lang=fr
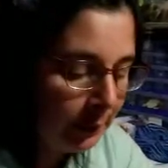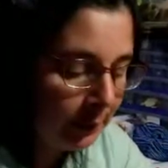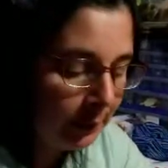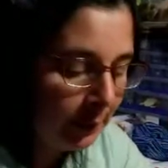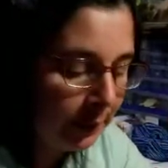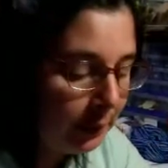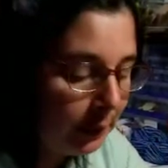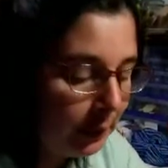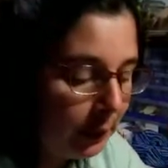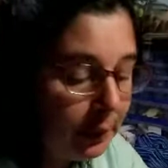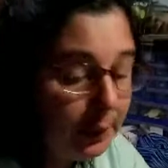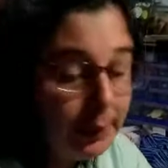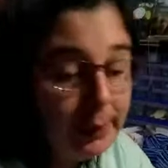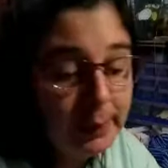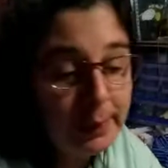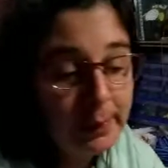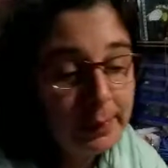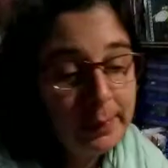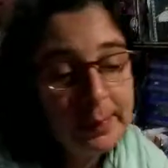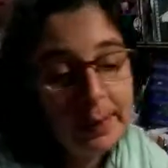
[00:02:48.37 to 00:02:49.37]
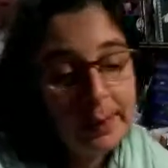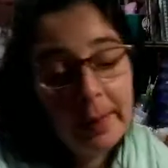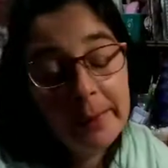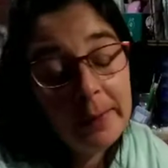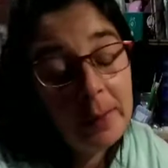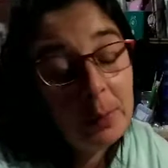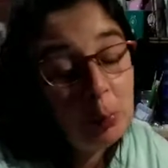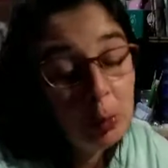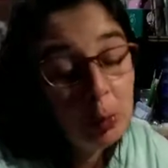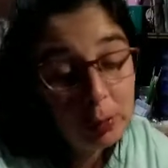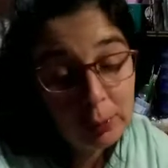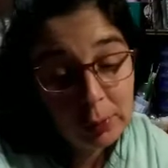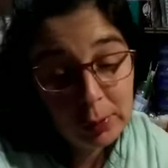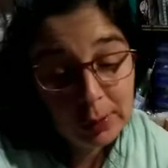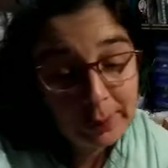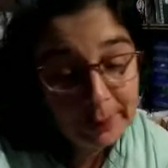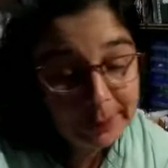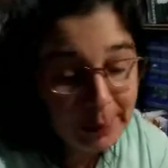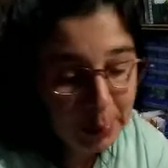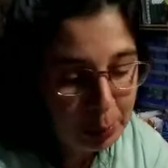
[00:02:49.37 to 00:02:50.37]
T'es un amour,
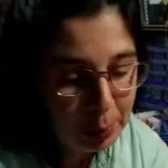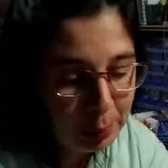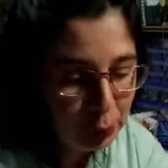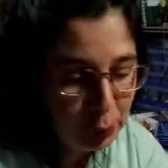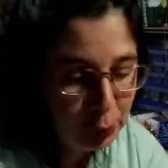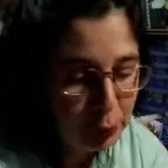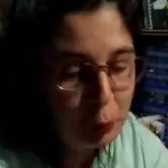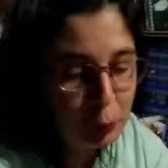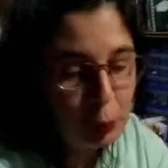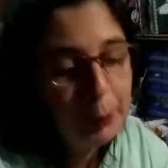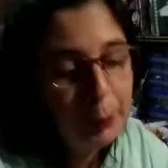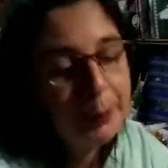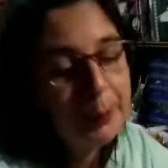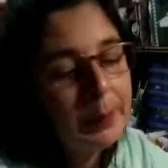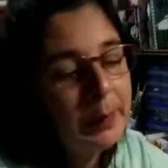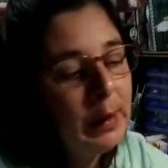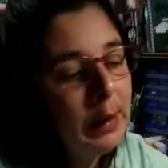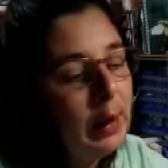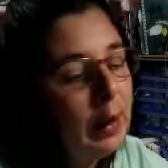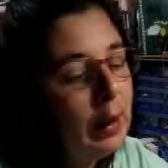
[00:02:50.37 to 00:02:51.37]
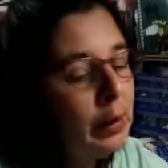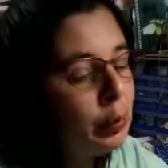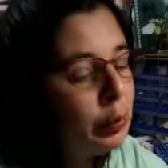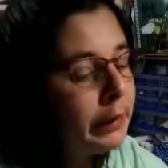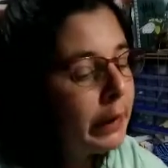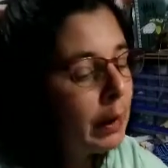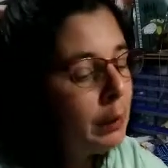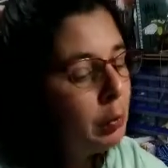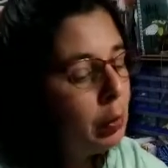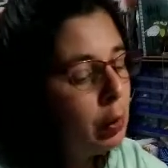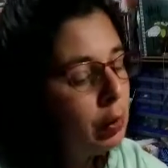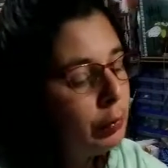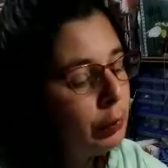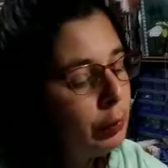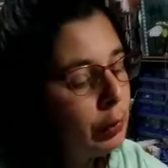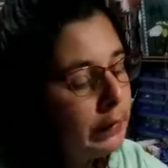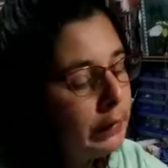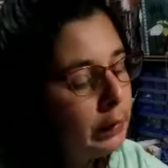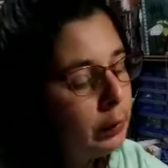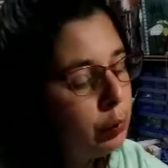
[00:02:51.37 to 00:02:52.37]
voilà, il n'y a pas d'autre mot. Donc elle m'a
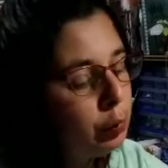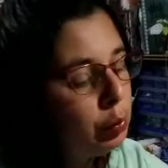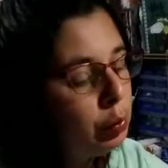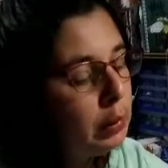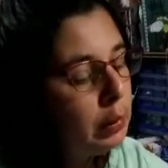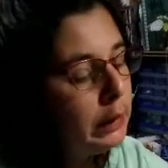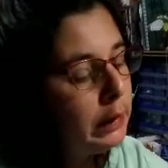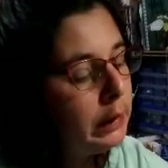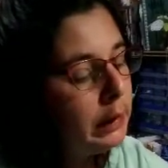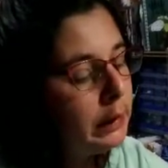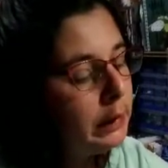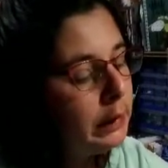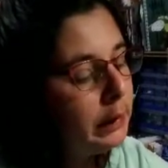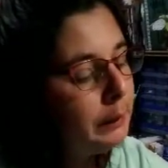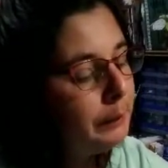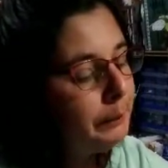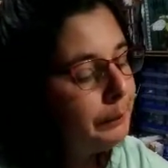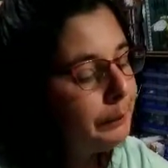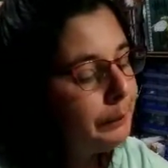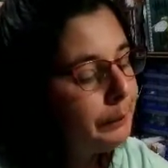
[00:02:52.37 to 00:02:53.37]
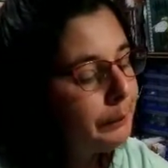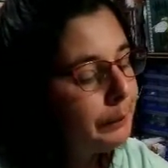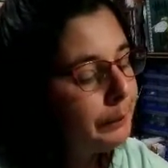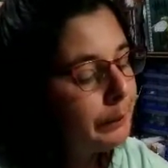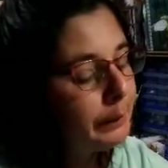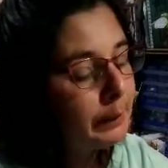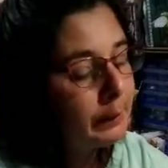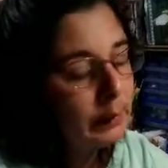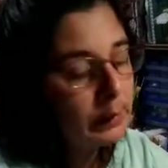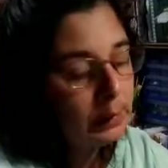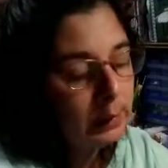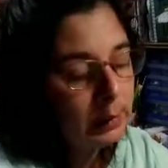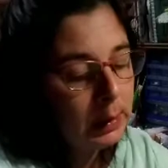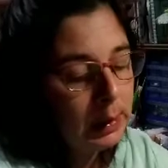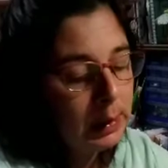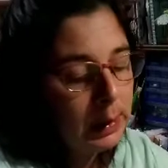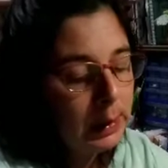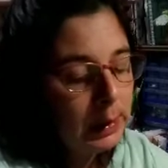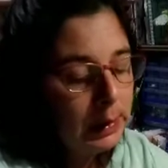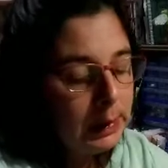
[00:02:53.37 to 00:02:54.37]
envoyé tous les,
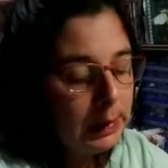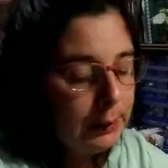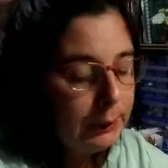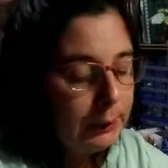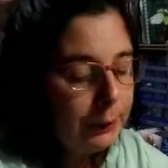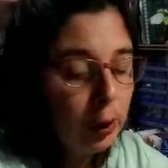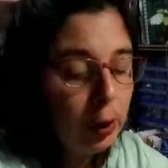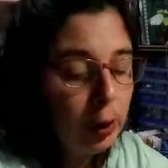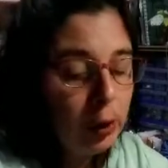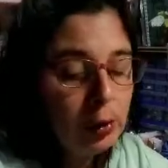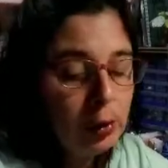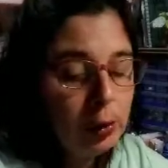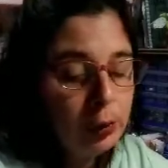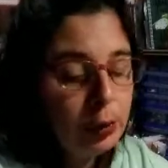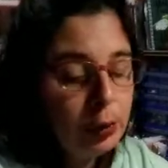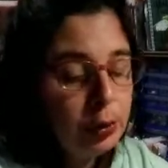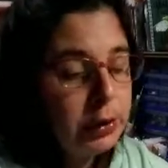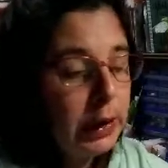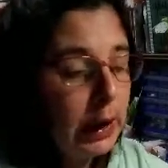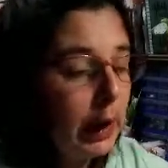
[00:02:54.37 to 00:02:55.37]
les foils de chez